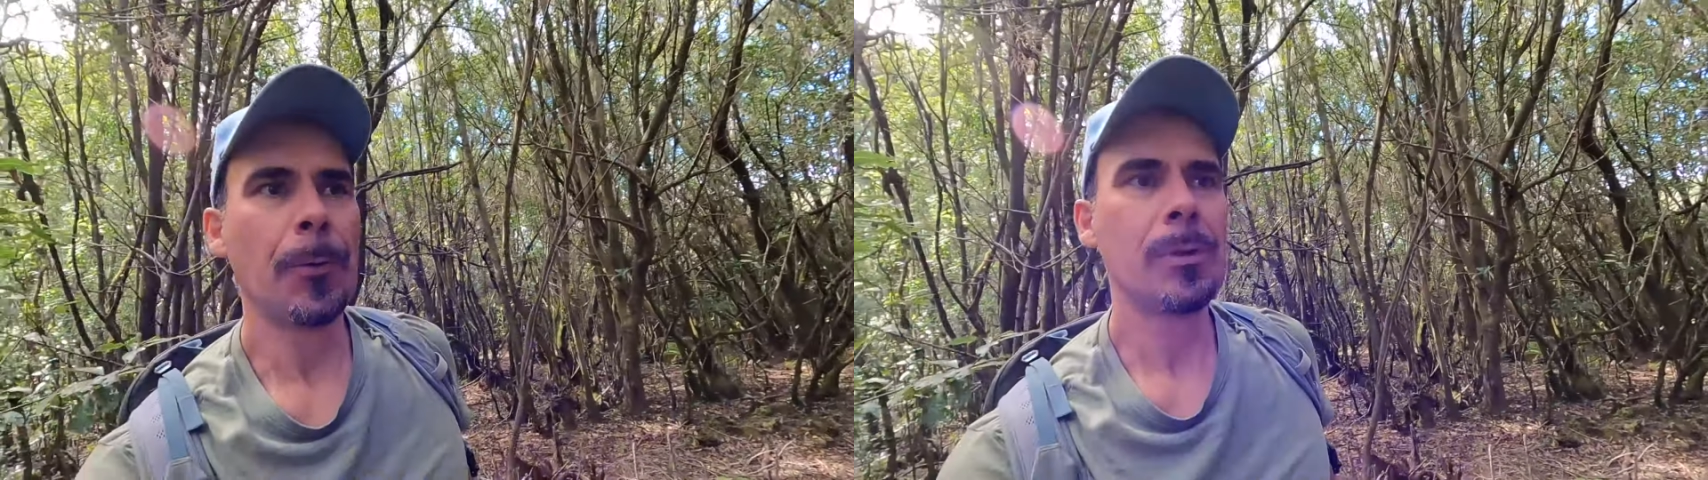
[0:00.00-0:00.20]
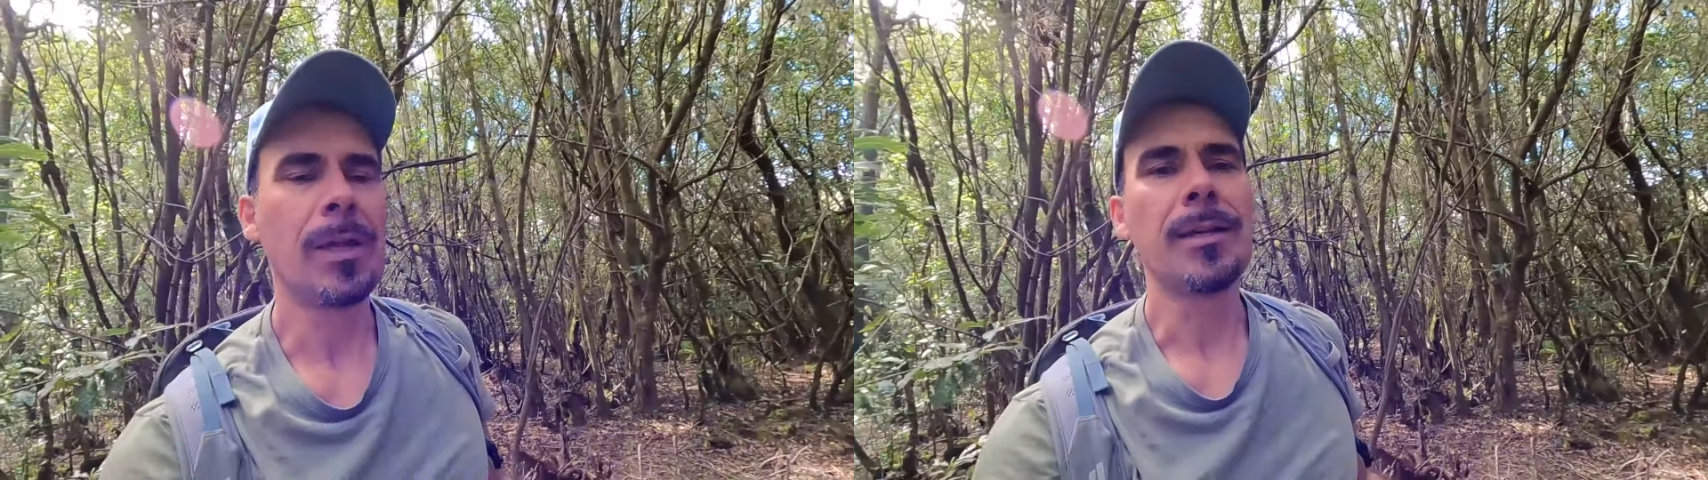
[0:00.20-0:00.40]

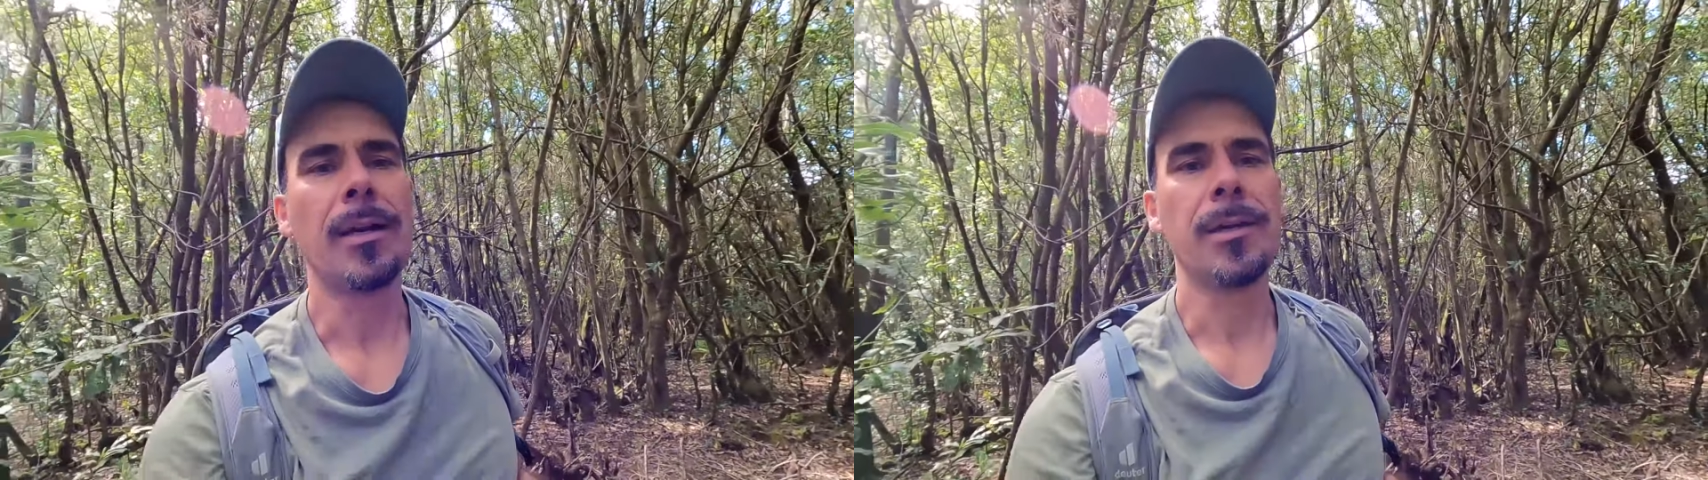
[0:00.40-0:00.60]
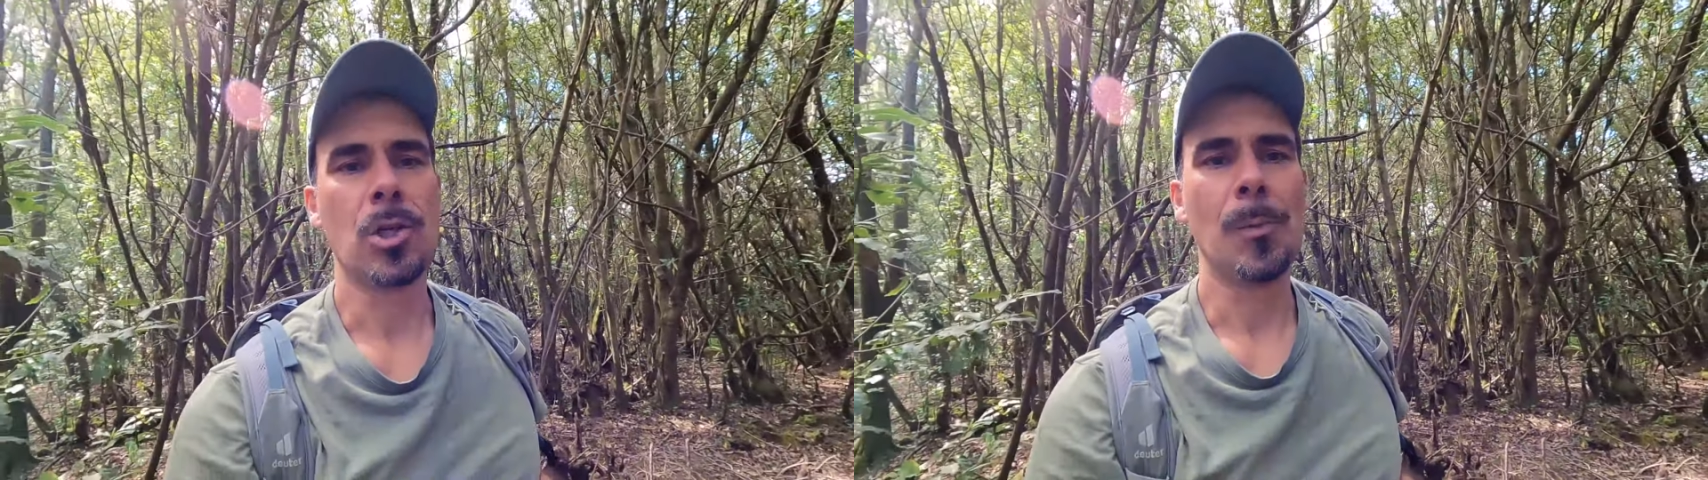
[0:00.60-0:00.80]
Und dann
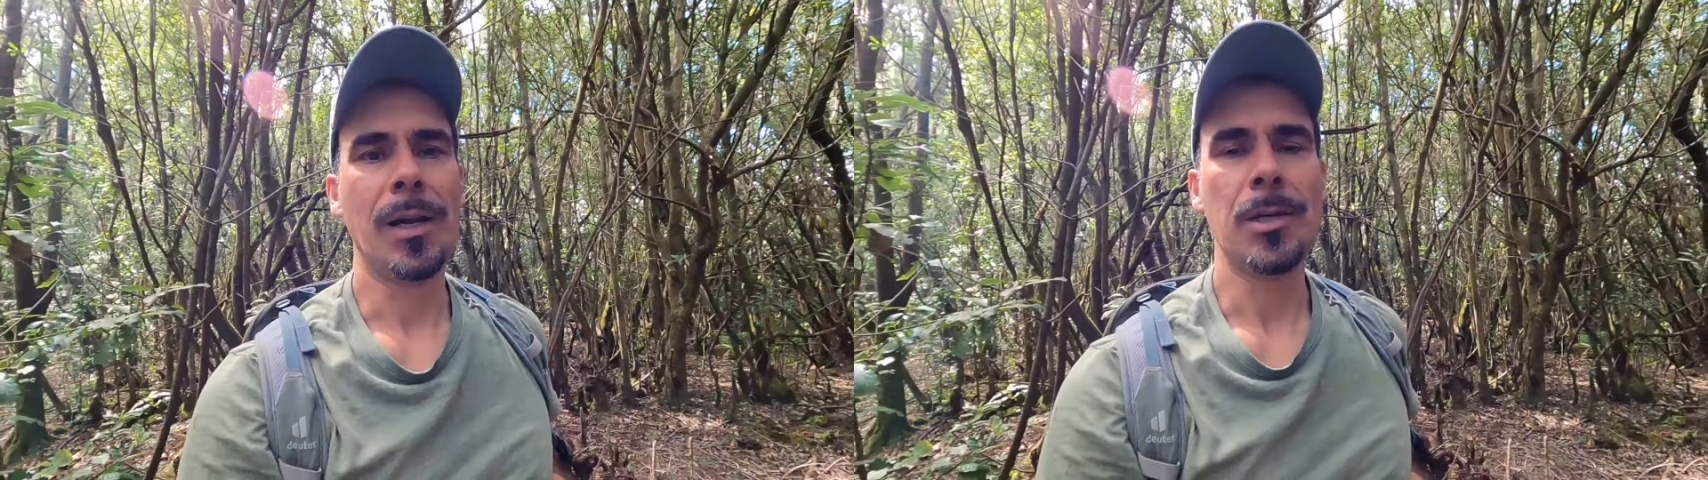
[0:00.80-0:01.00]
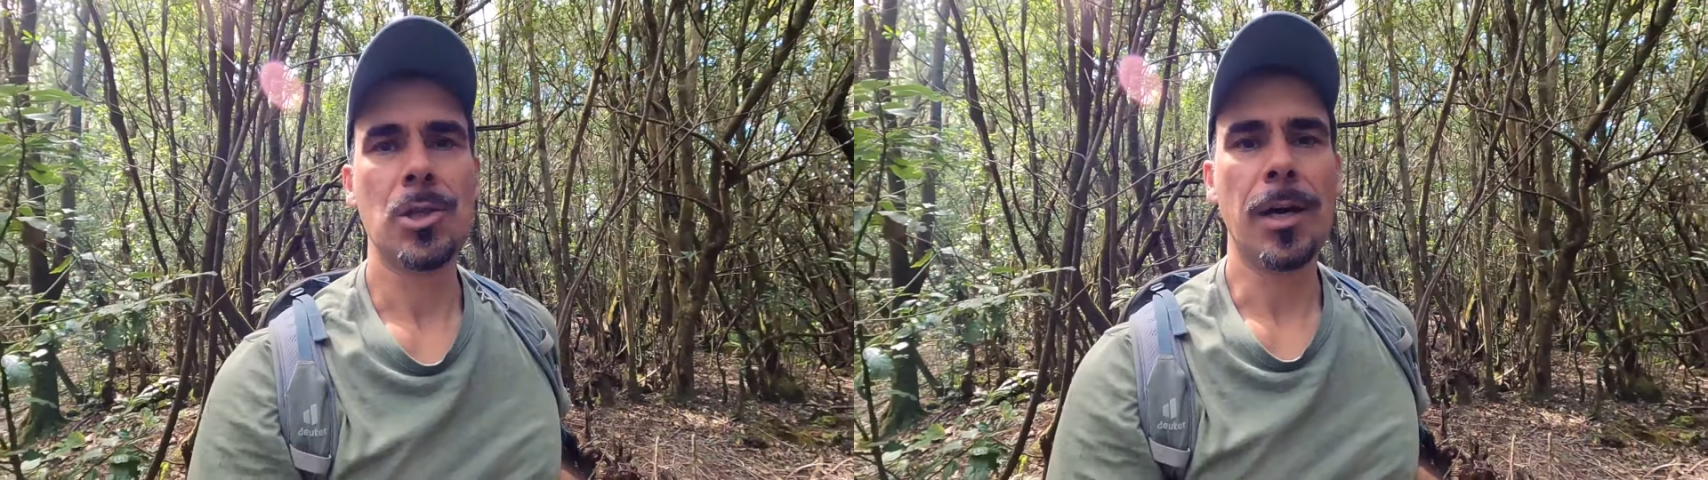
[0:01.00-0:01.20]
kann ich ja schon
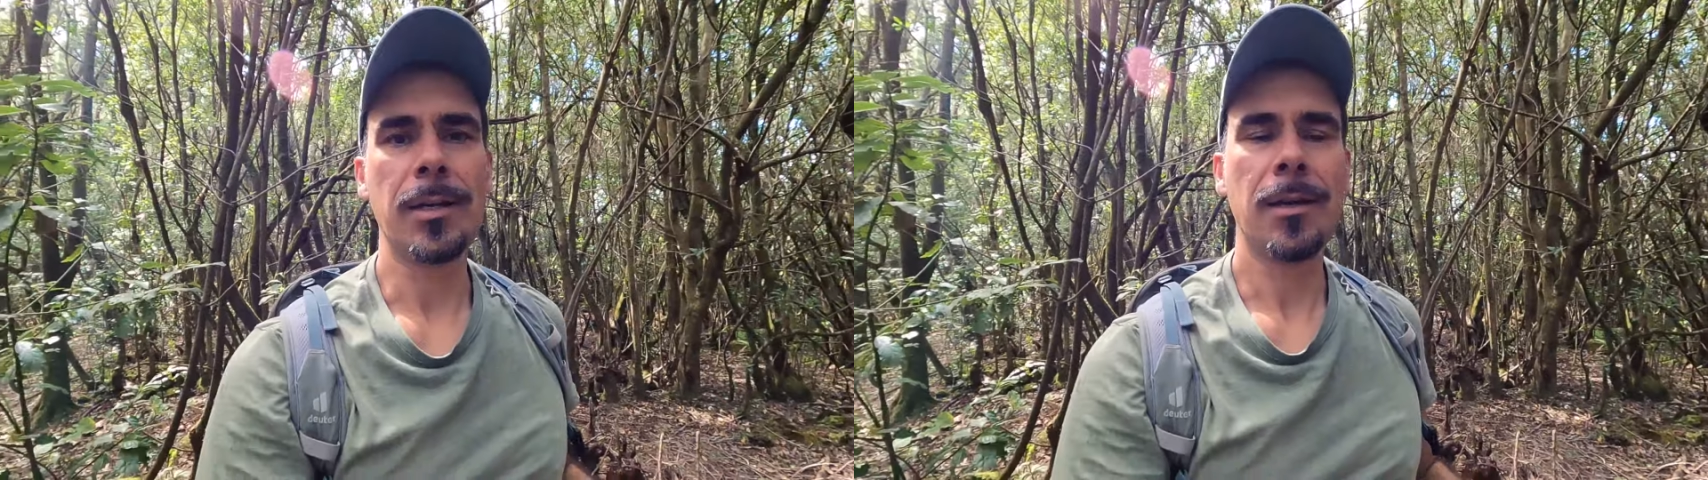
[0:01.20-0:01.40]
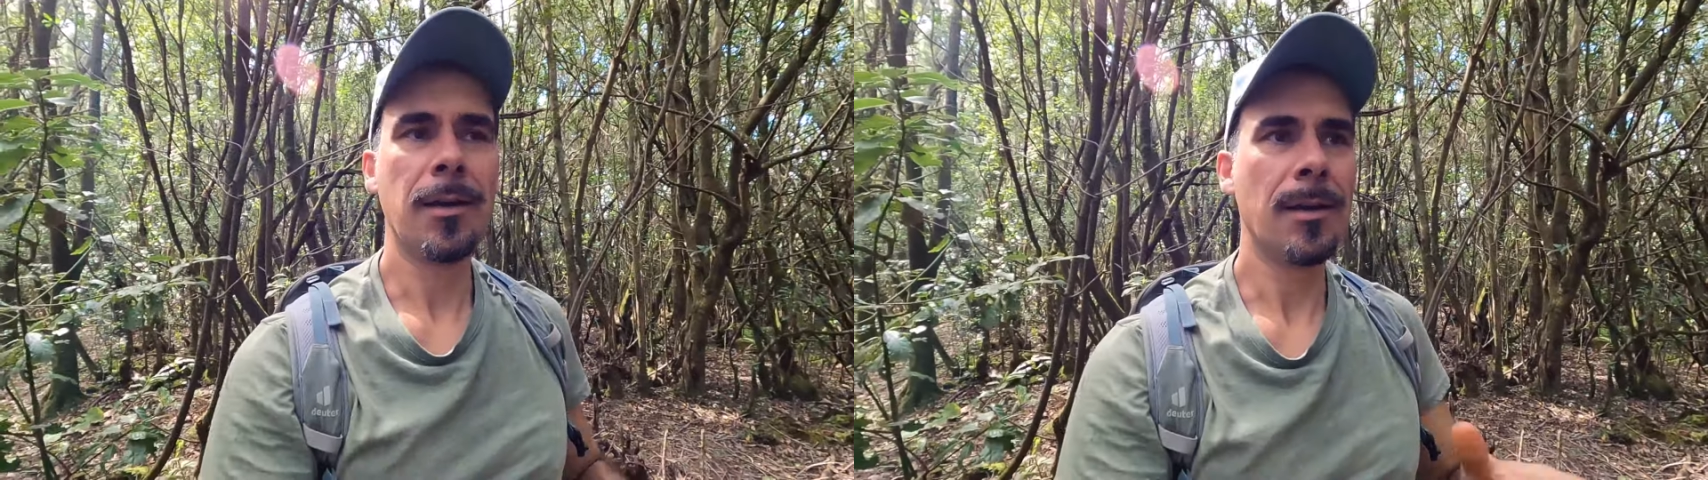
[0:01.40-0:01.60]
mal
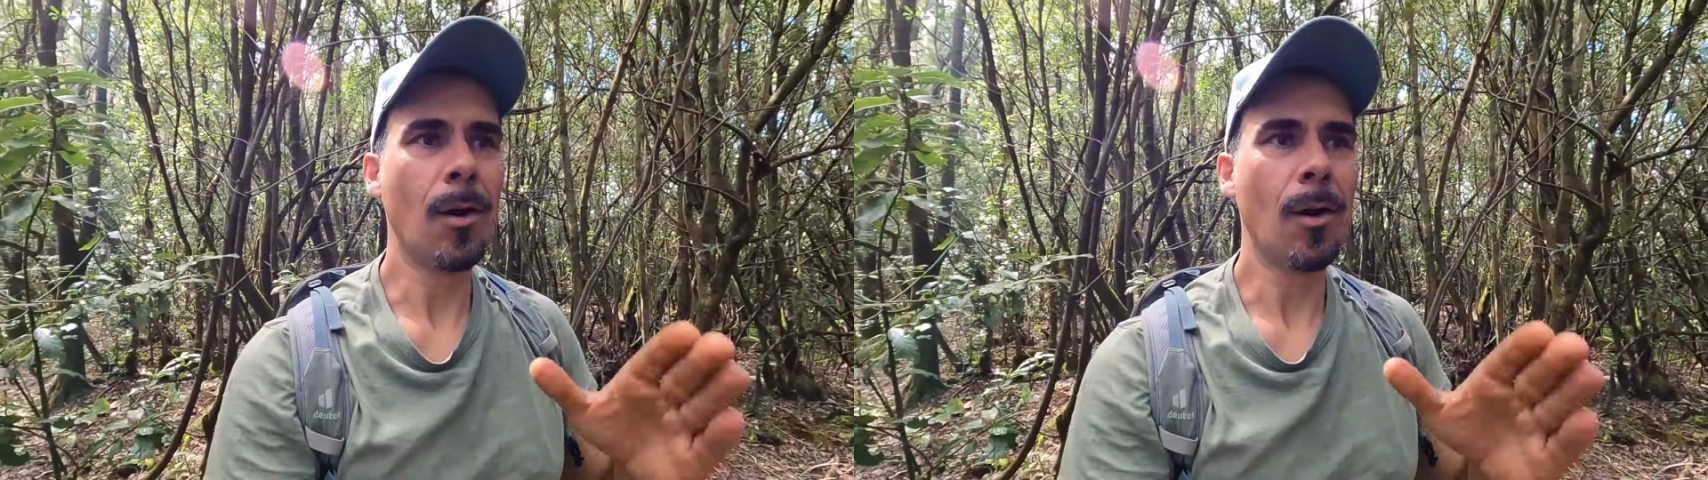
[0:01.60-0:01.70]
entscheiden,